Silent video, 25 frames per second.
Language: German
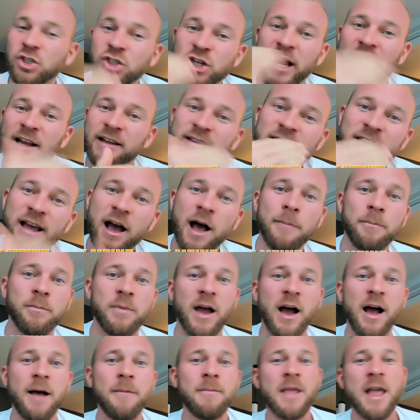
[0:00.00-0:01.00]
Check sie ab,
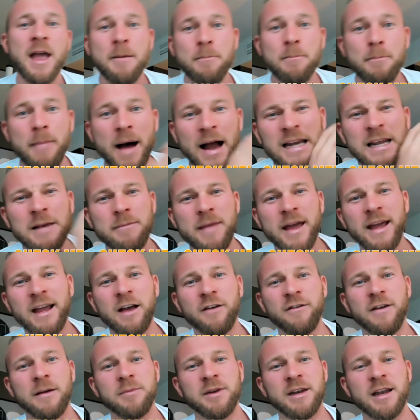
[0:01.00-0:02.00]
ja, Moneymaker
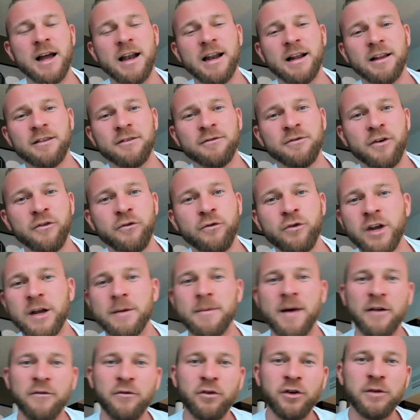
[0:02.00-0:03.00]
Maker-Webinar letztens for free
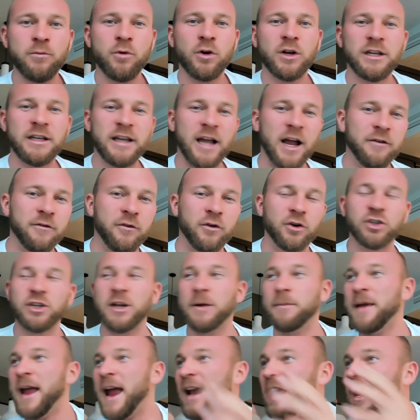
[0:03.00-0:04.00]
gemacht, wo ich Möglichkeiten
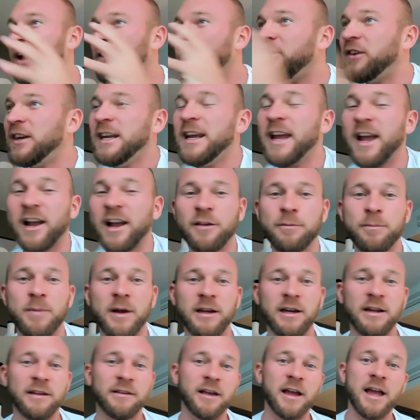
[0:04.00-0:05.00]
vorgestellt habe.
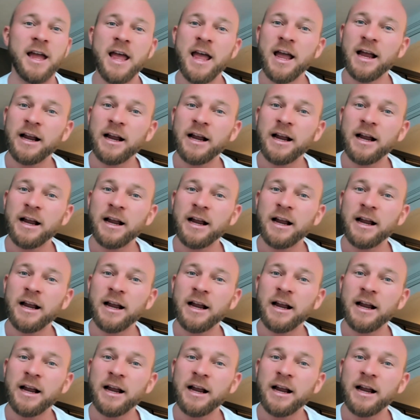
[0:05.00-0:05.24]
NFT-Expertise.